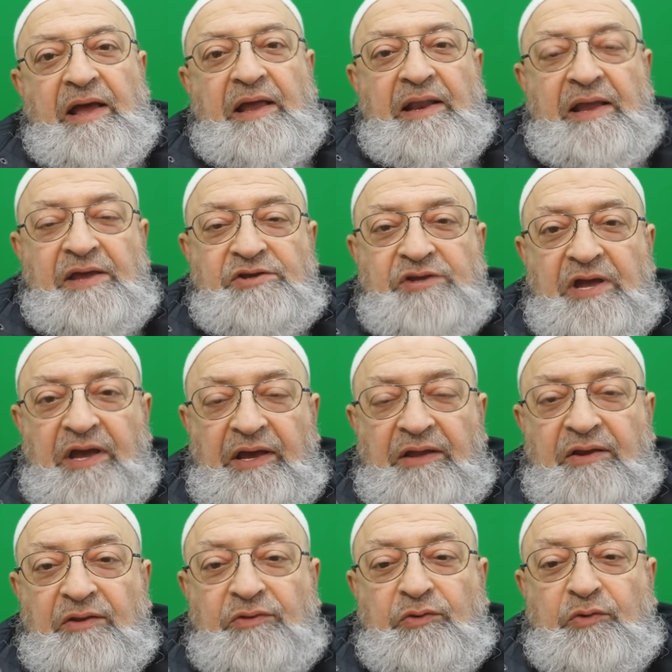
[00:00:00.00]

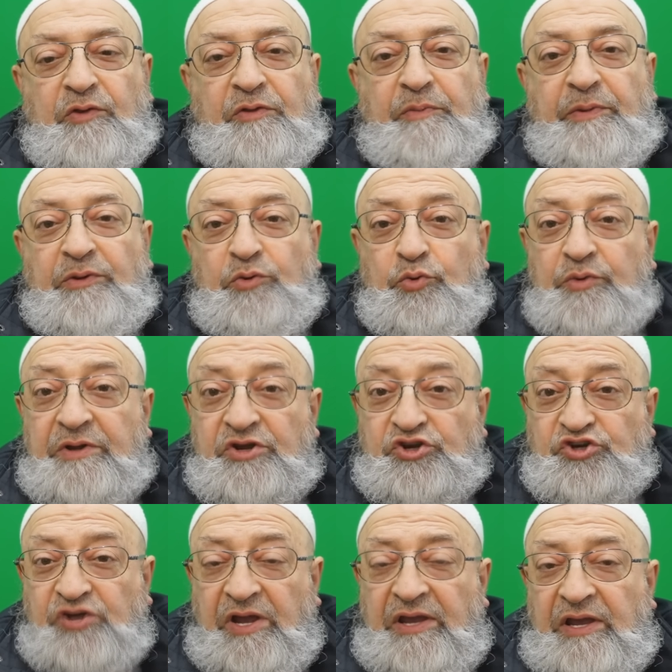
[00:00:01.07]
الأشاعرة يثبتون
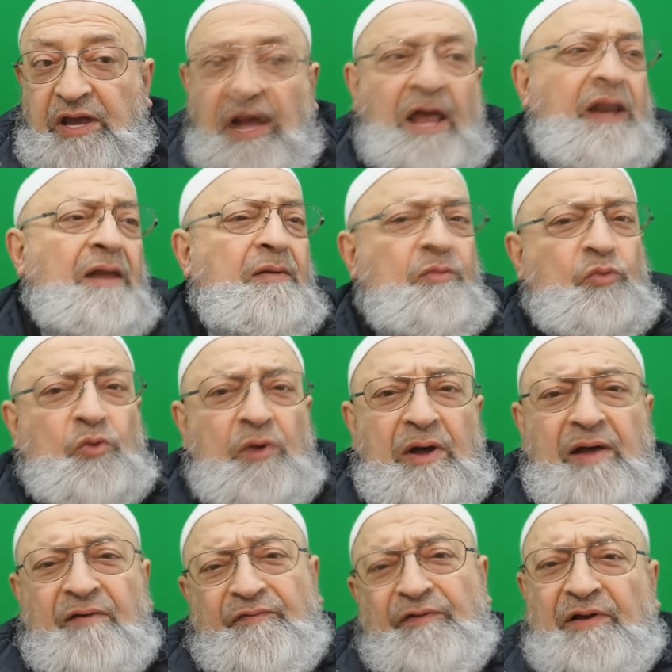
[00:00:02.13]
الشيء
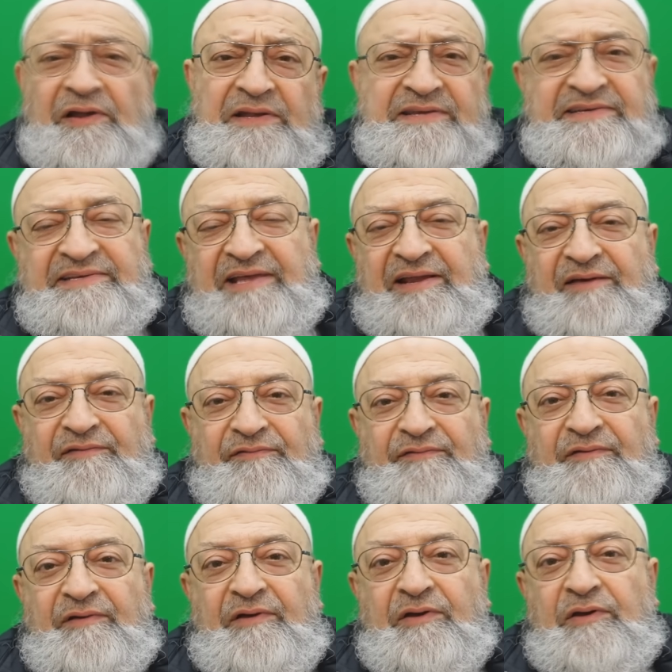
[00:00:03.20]
الموافق للسلف
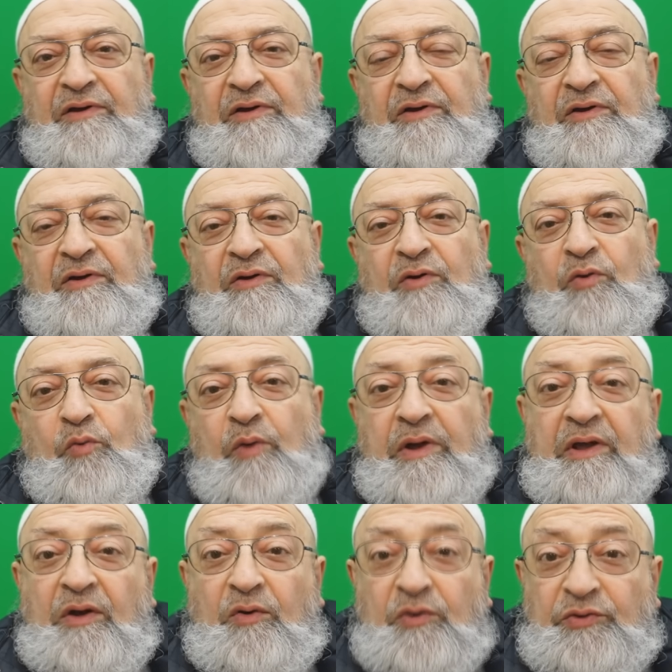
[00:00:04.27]

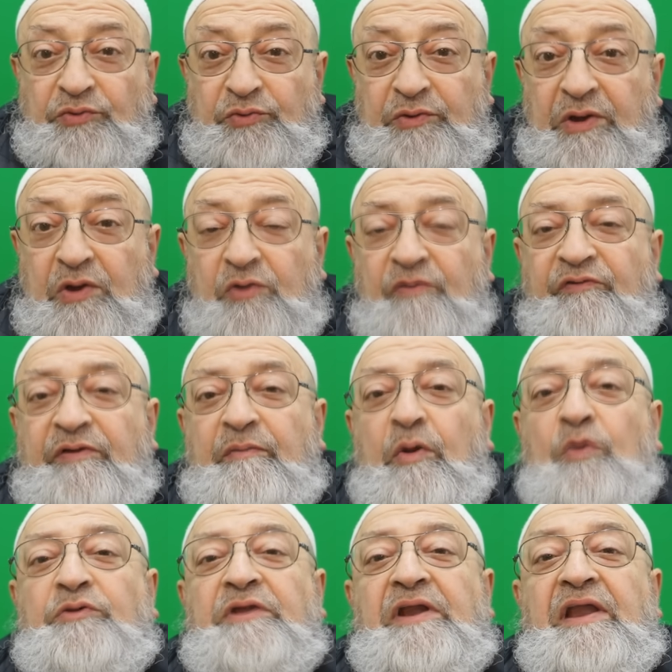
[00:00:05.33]
وينقضونه في
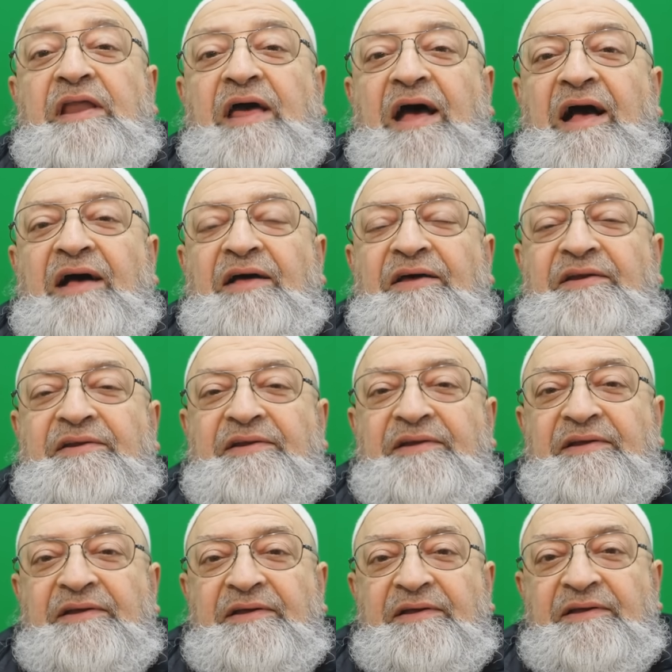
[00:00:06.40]
موطن آخر
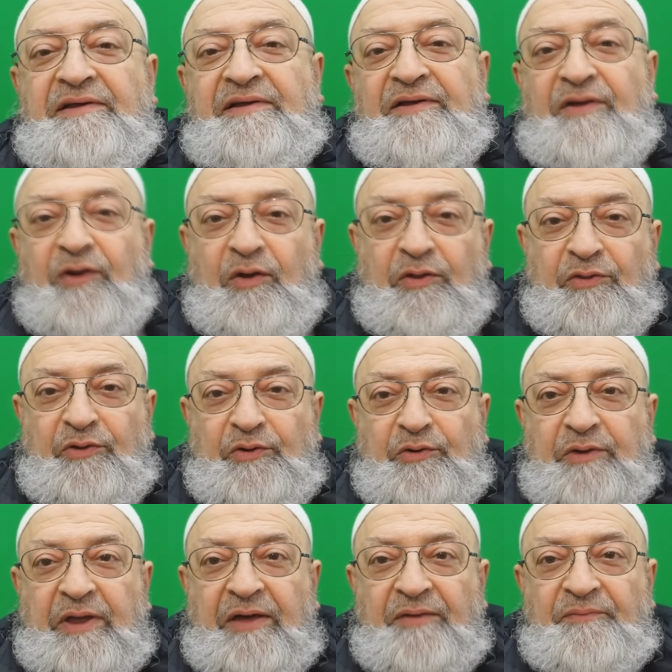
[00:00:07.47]
انظر
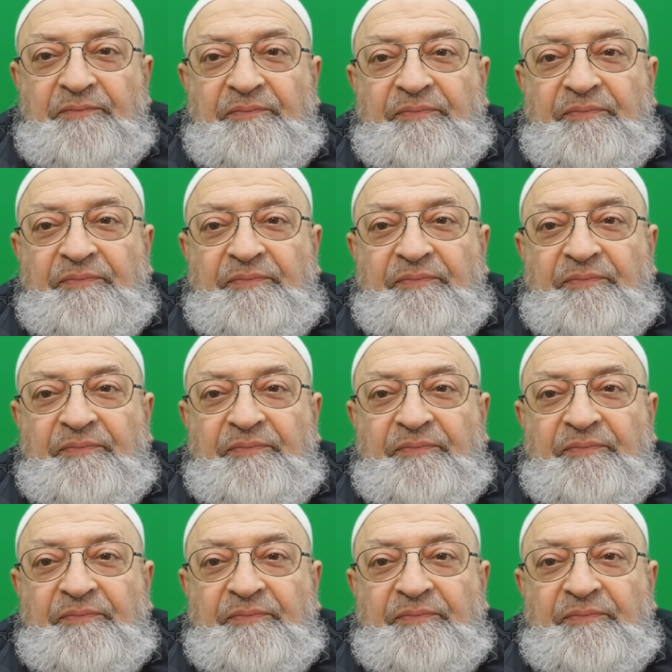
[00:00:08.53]
هنا